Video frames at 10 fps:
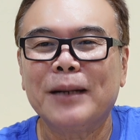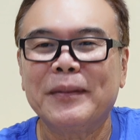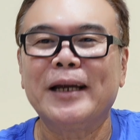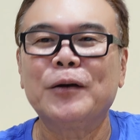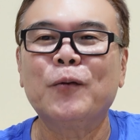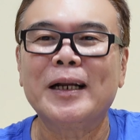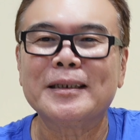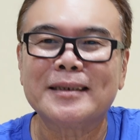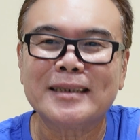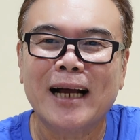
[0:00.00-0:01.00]
apa ya
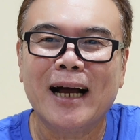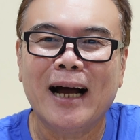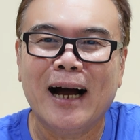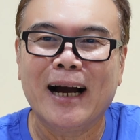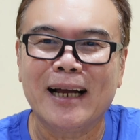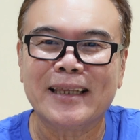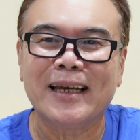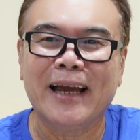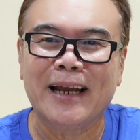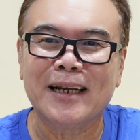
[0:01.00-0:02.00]
nuansa hangat
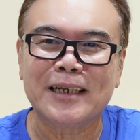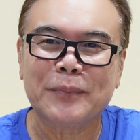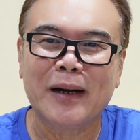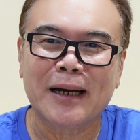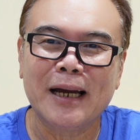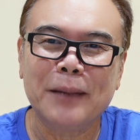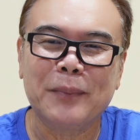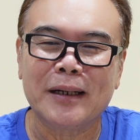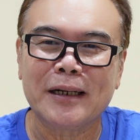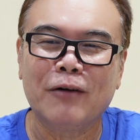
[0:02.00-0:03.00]
ya enak dipakai
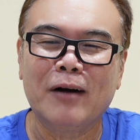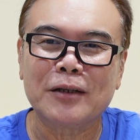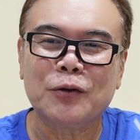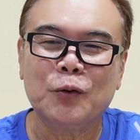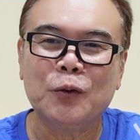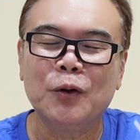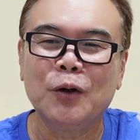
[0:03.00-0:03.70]
pada waktu